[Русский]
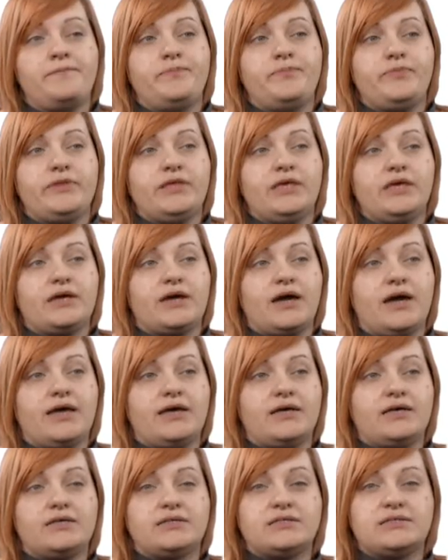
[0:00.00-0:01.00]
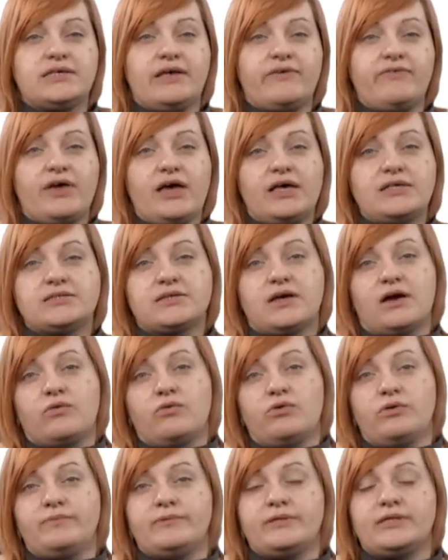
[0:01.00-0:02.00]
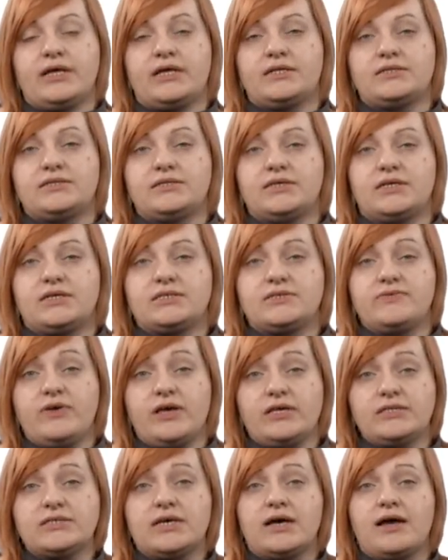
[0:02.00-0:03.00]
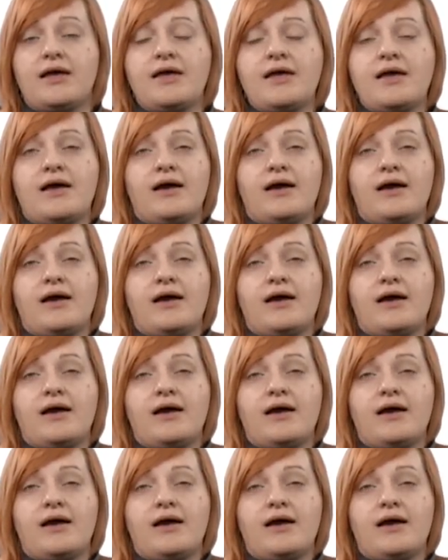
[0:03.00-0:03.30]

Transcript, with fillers: некая завязка, кульминация, развязка,